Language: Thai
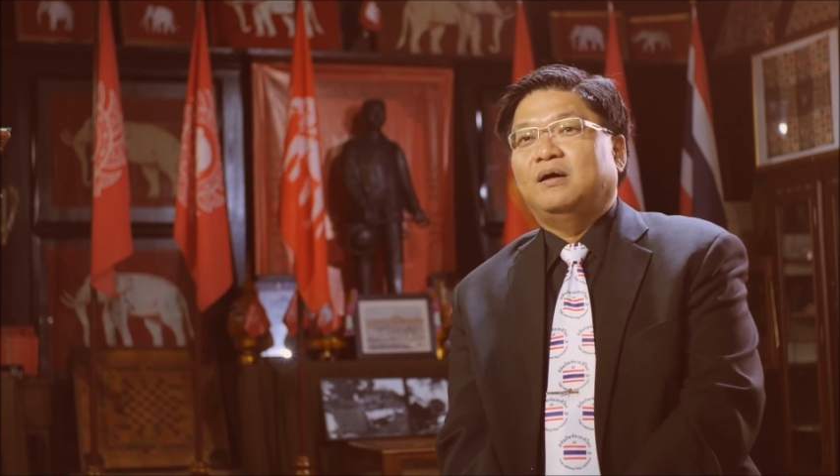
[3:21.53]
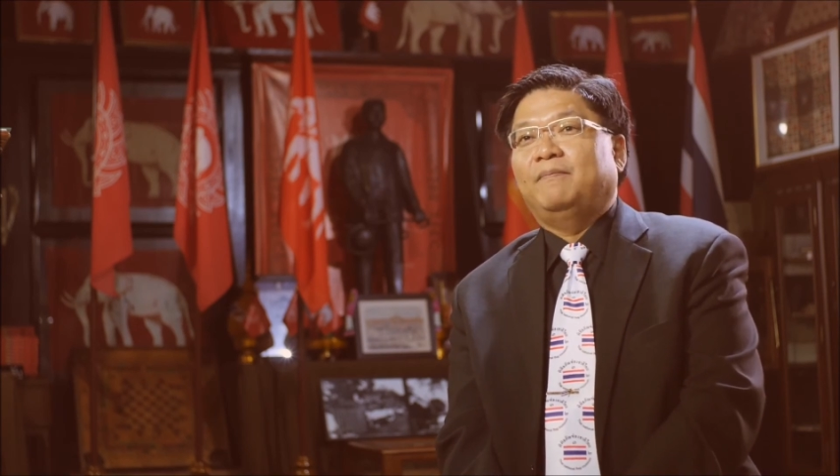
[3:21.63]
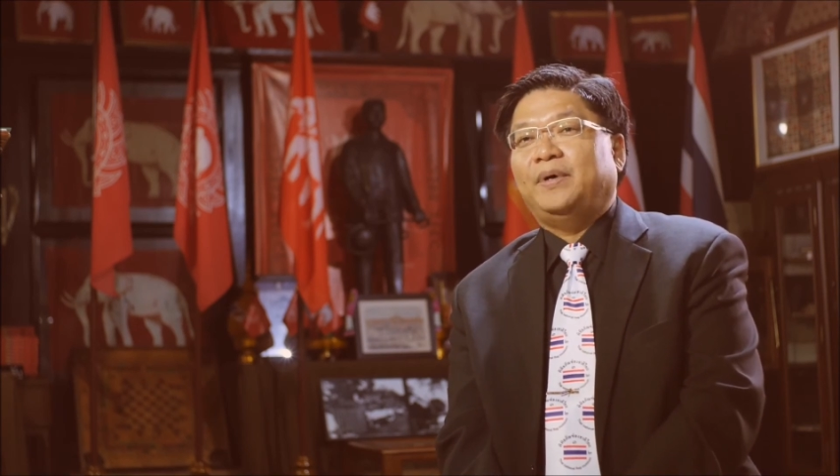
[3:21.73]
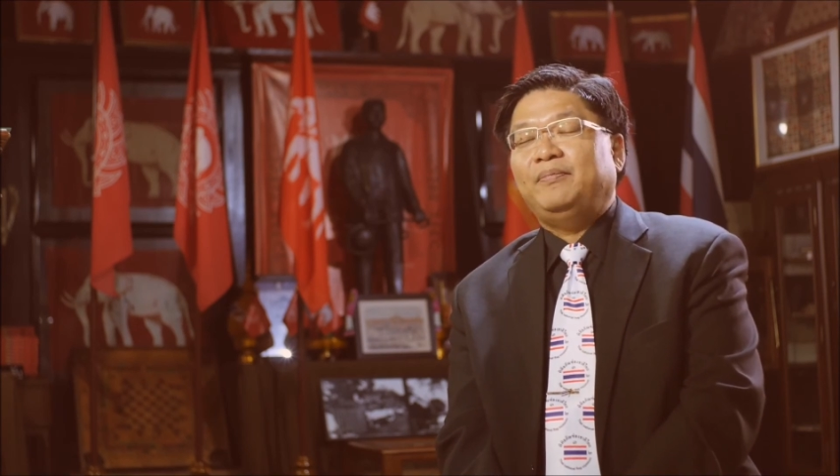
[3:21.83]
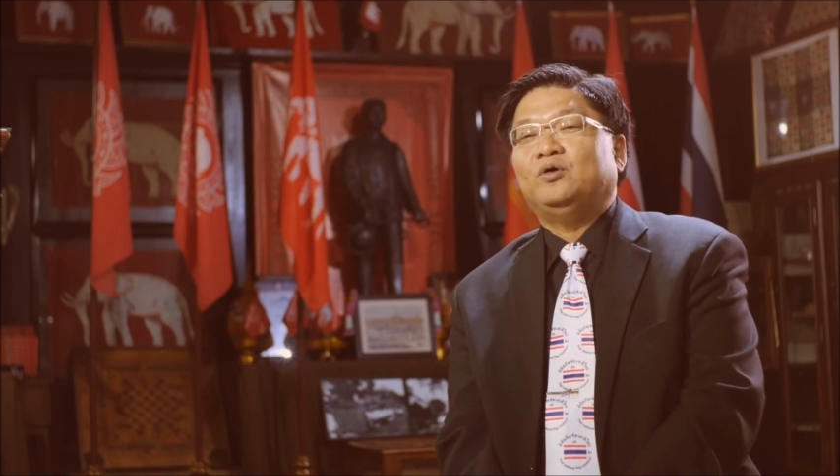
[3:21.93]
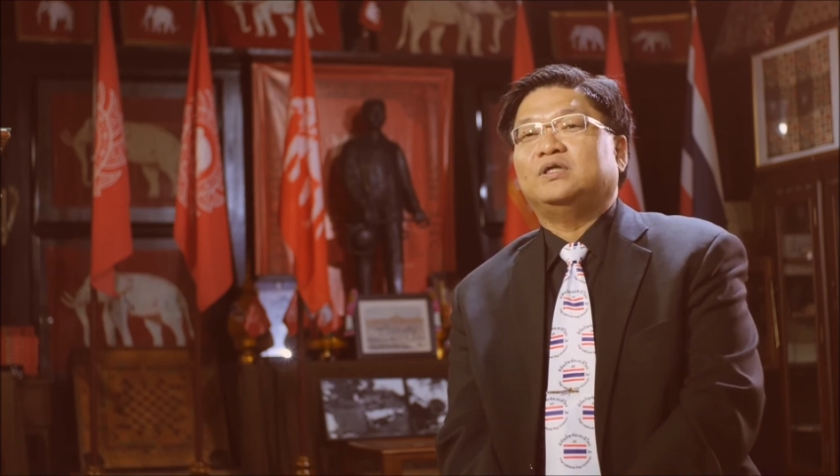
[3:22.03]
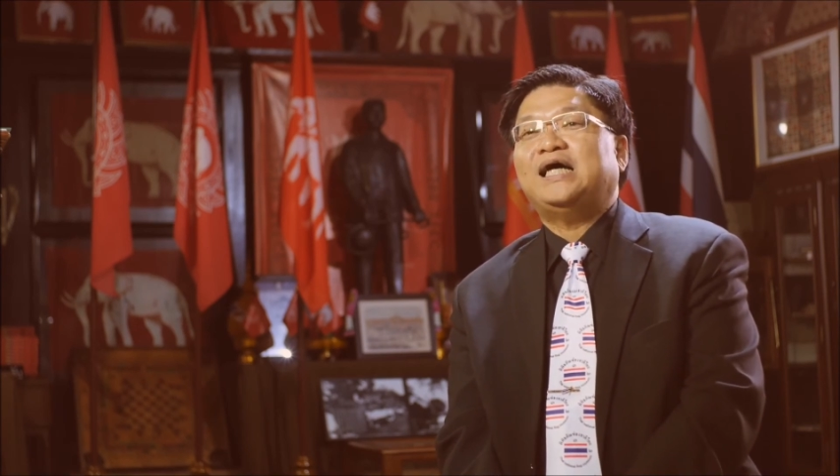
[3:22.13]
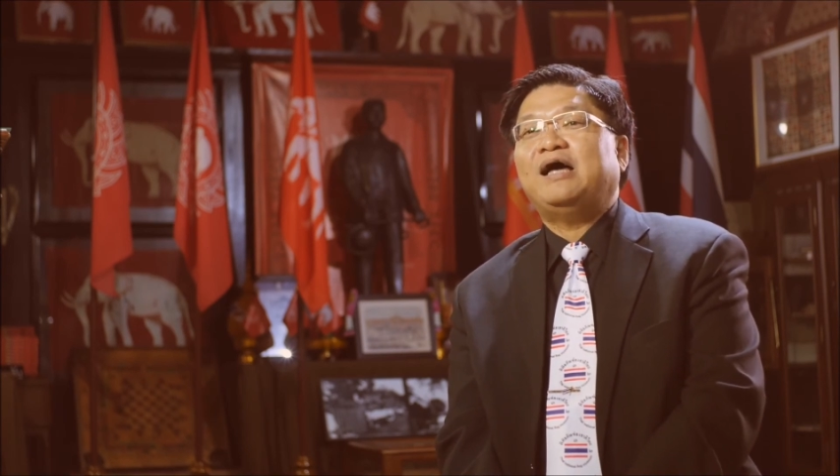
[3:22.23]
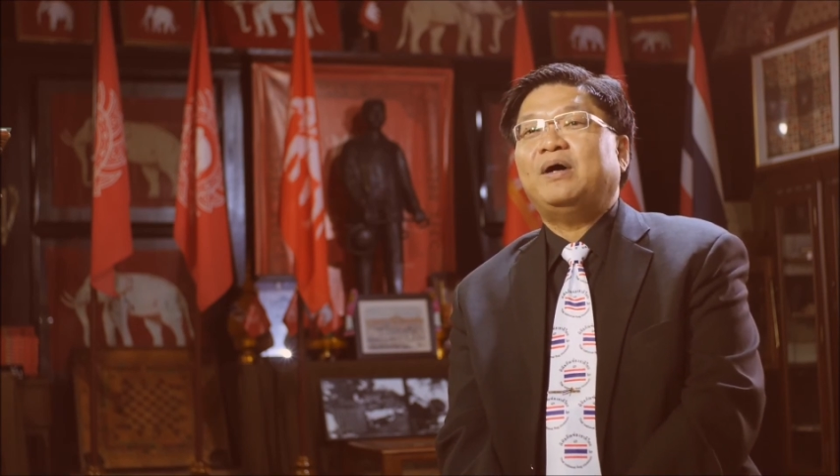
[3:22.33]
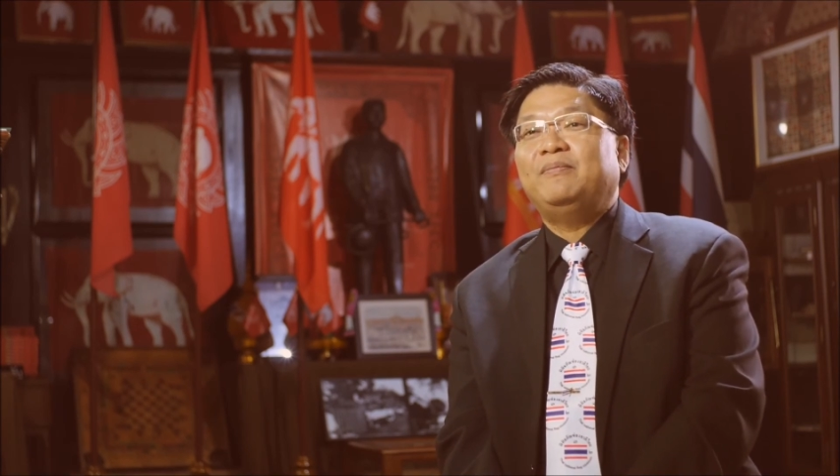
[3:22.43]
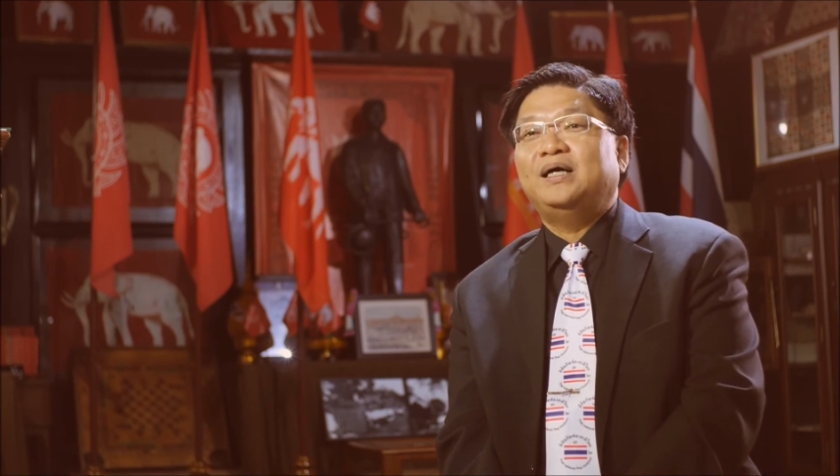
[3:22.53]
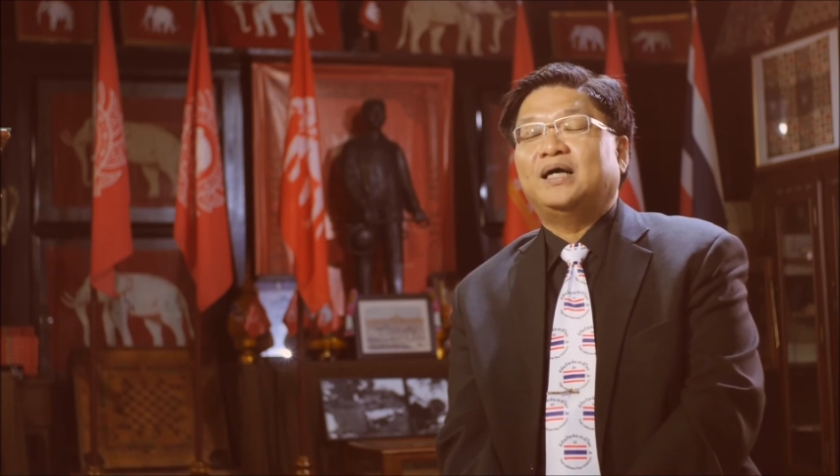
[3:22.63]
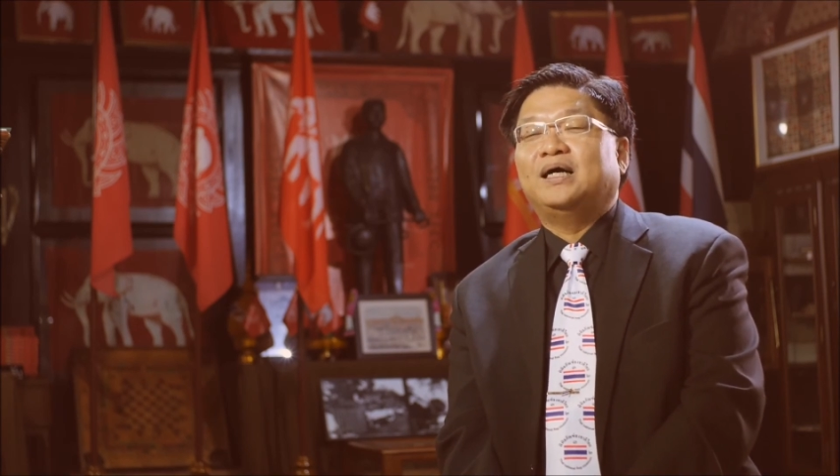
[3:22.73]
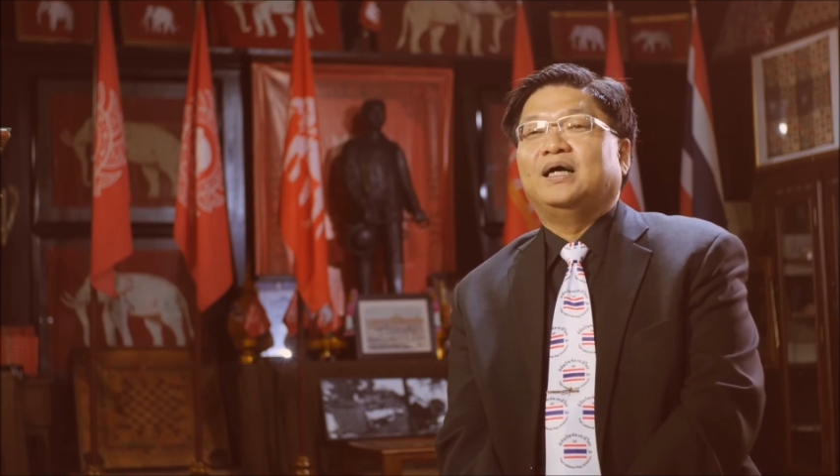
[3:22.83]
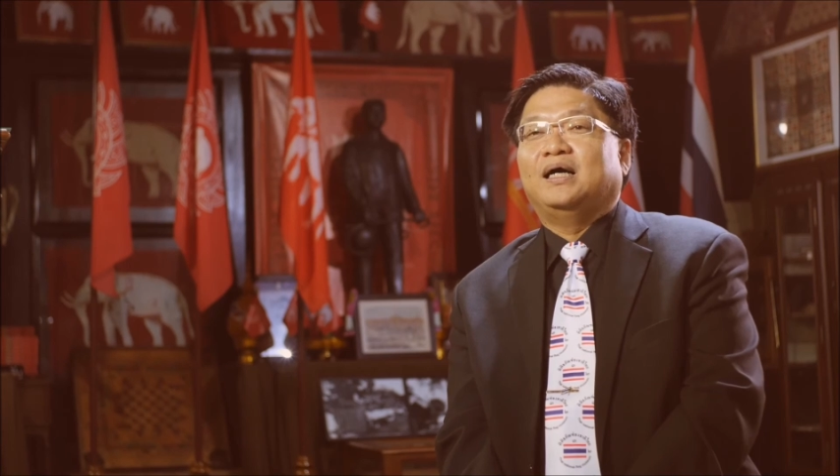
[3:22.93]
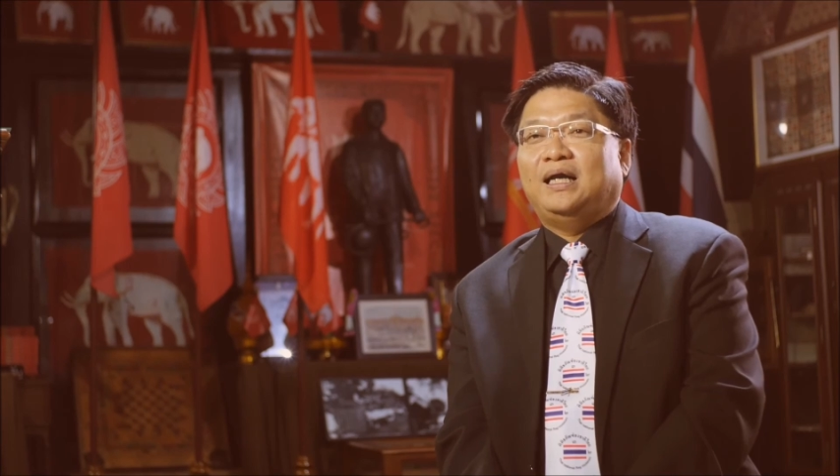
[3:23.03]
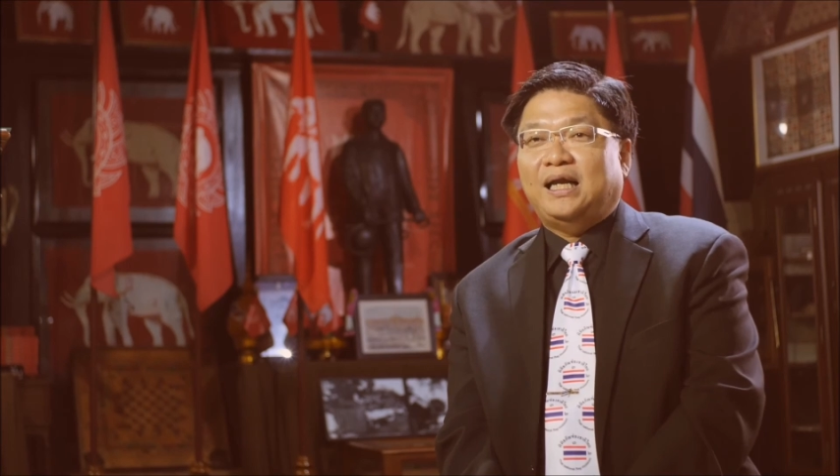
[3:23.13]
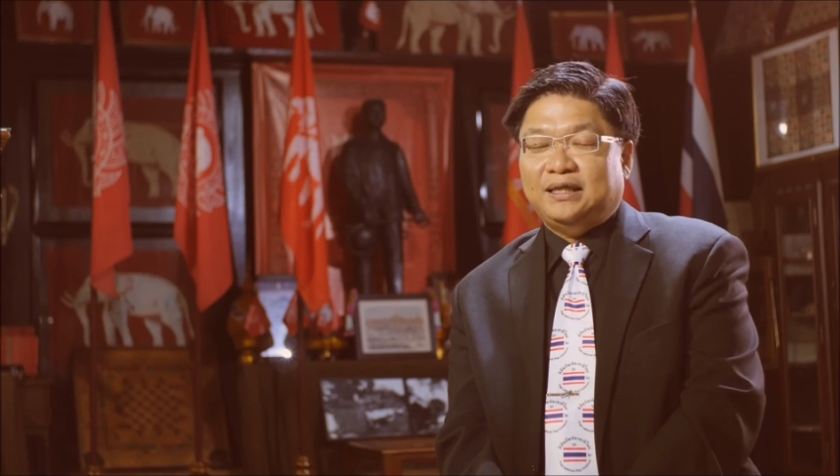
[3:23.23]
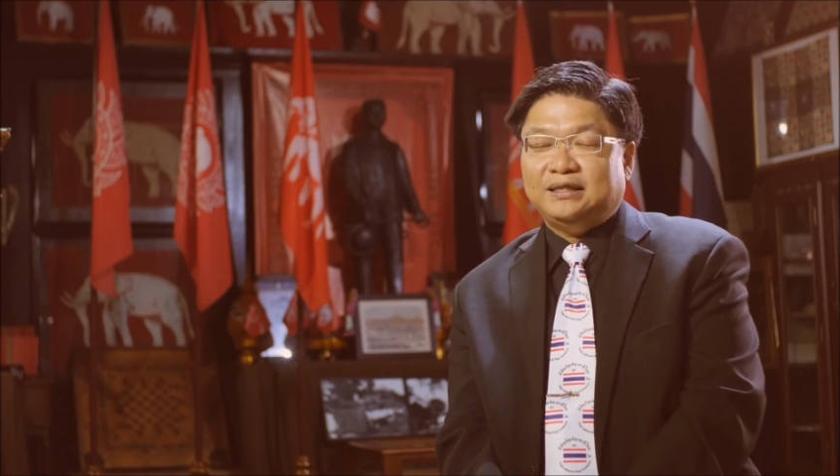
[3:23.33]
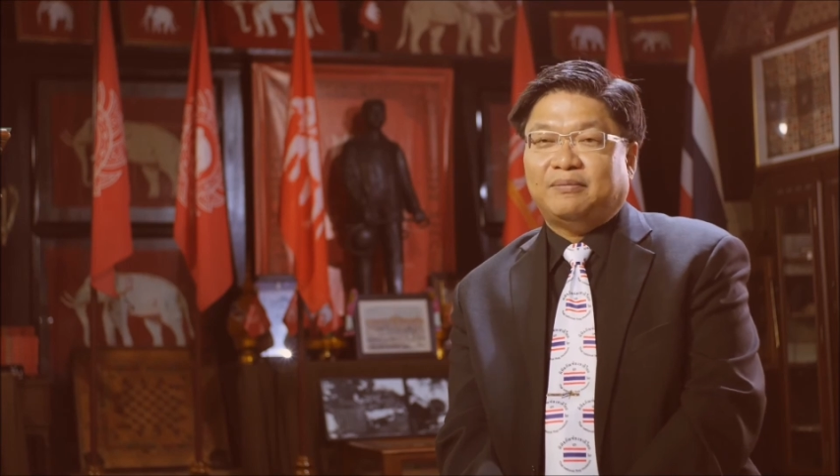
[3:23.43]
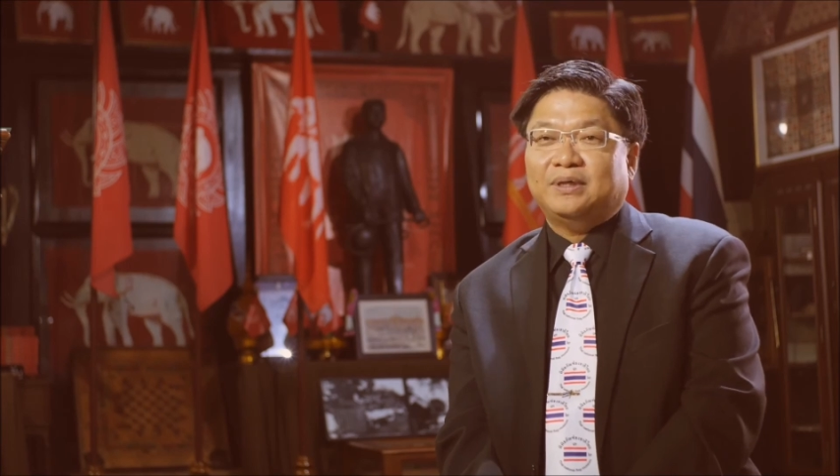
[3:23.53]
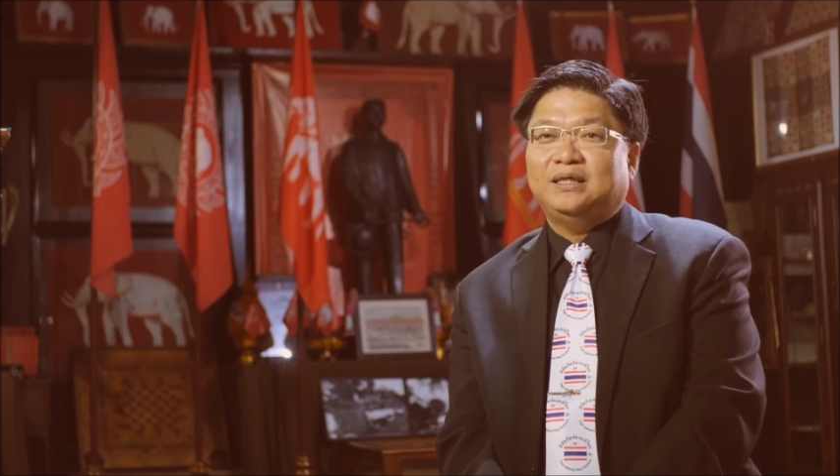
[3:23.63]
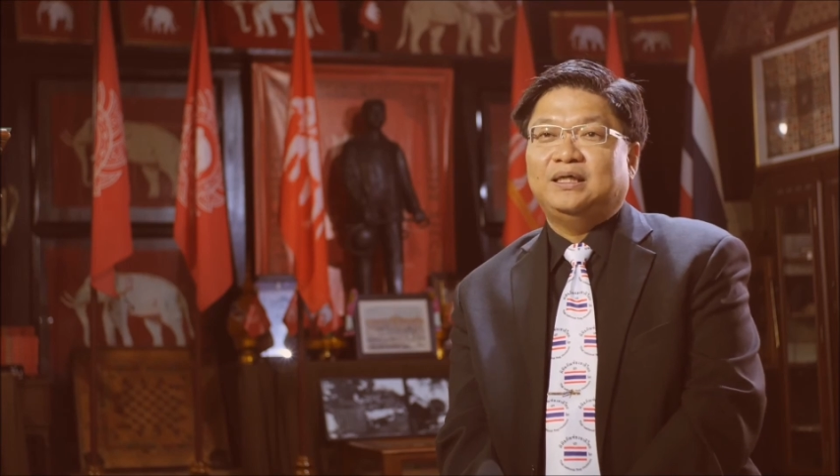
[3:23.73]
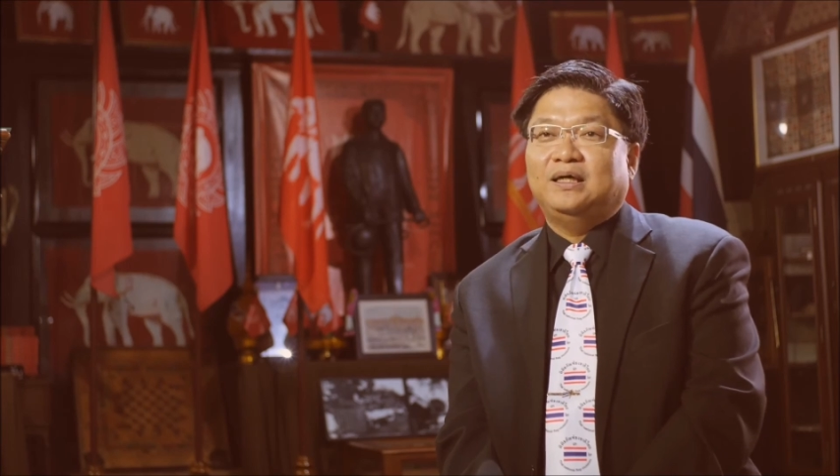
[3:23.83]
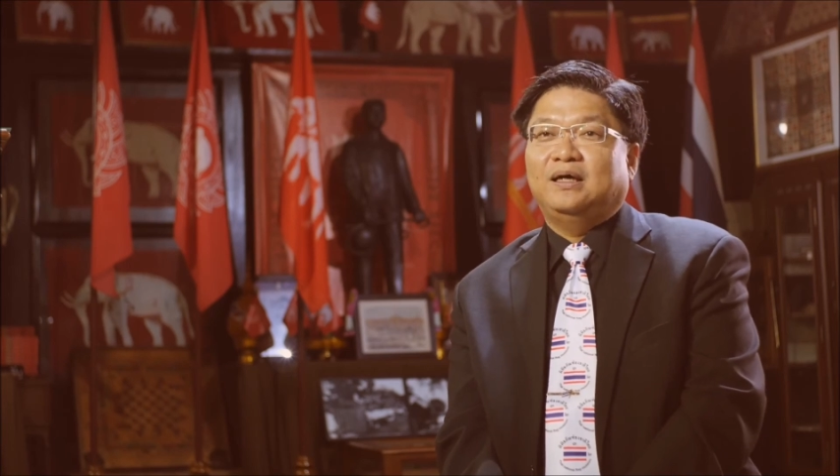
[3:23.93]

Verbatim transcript: เพื่อประโยชน์ชาติบ้านเมือง และที่สำคัญคือ